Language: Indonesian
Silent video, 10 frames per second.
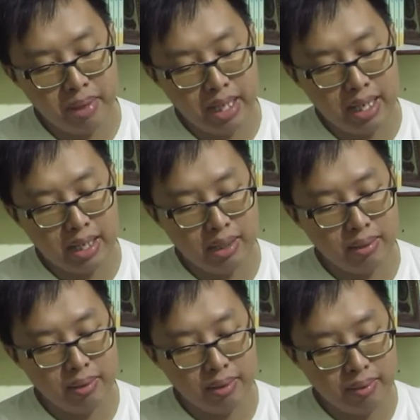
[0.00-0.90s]

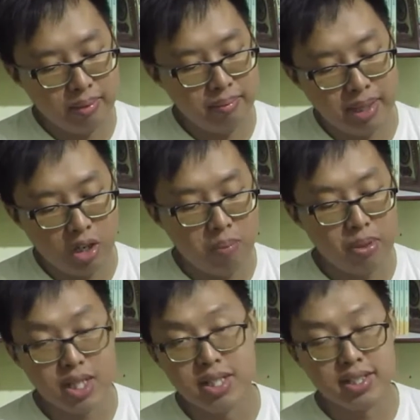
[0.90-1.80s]
akan
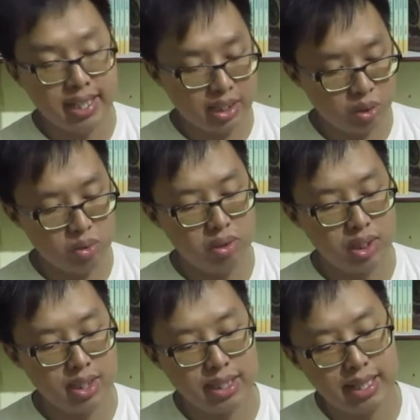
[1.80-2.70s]
mengelompok jadi satu
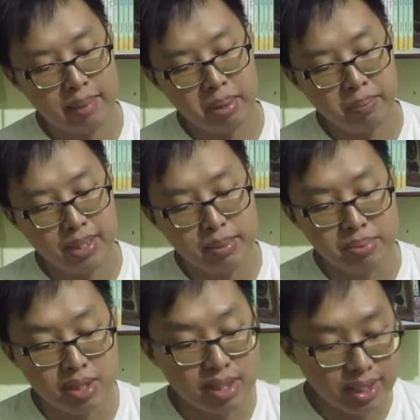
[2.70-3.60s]
jadi app
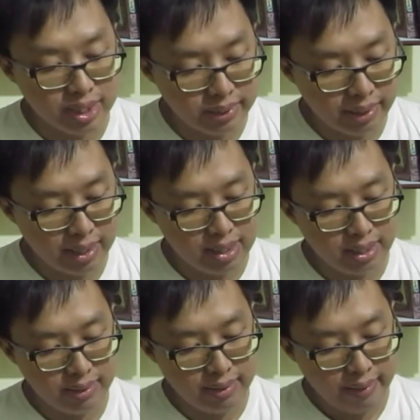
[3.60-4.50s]
library ini ada
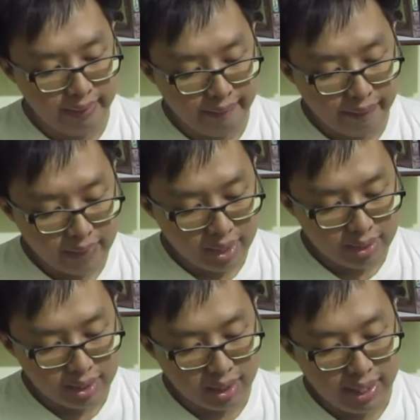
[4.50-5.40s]

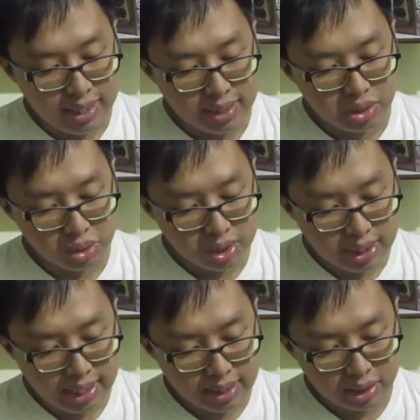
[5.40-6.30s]
misalnya ada
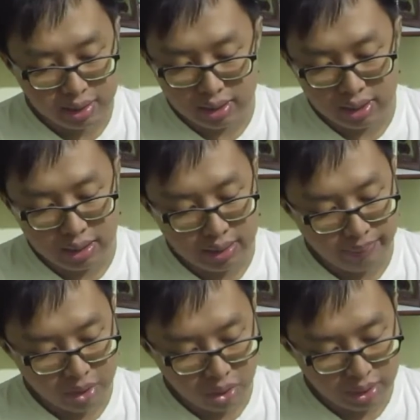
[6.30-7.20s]
sosial di sini
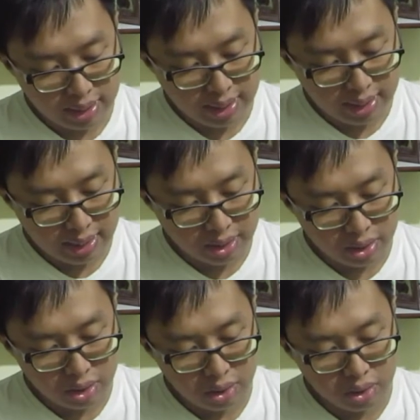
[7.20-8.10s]
terus ada
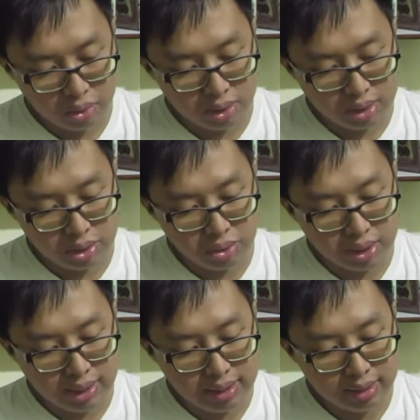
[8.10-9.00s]

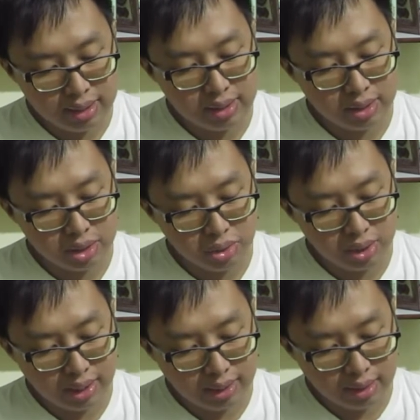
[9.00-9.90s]
utilities
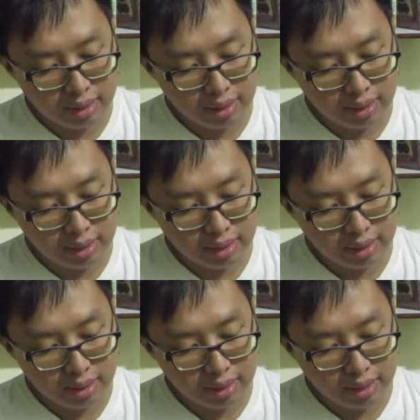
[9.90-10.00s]
util